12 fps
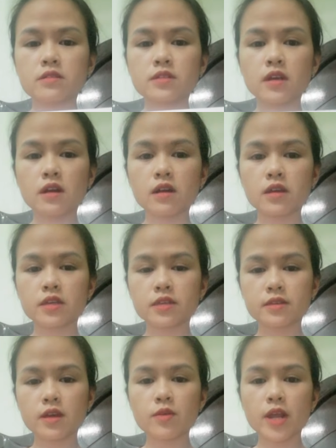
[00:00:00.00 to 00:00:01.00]
Rồi,
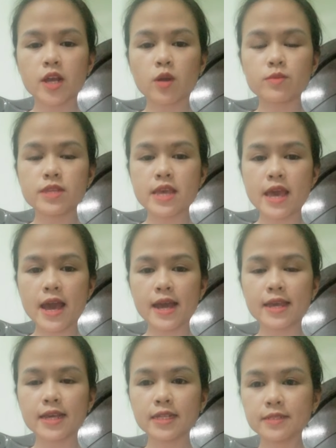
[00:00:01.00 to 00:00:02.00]
câu này cũng
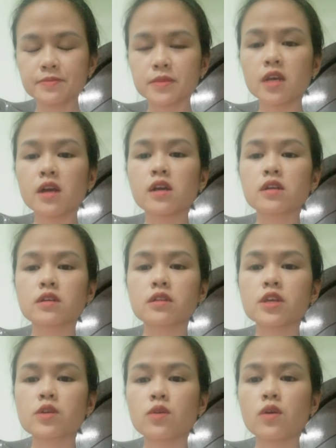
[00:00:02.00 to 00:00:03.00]
dài ha.
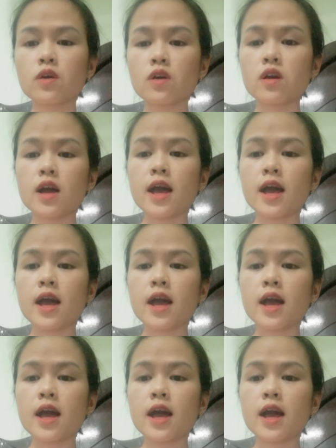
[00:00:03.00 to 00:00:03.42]
그리고